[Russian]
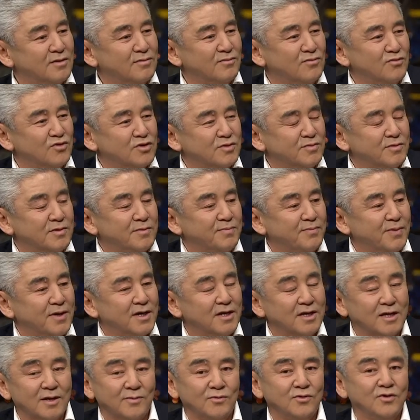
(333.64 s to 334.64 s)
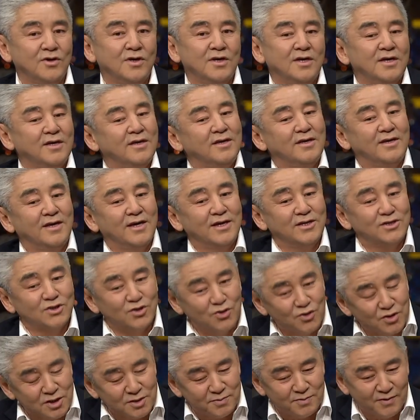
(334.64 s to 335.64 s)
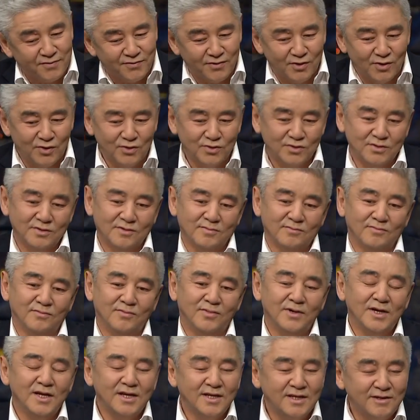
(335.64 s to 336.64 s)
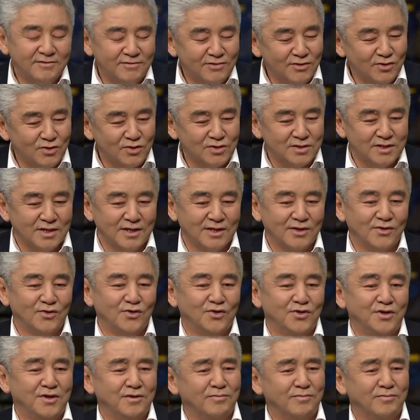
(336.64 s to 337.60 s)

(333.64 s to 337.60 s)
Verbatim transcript: Может быть, поэтому, я еще раз повторюсь, были 90-е годы,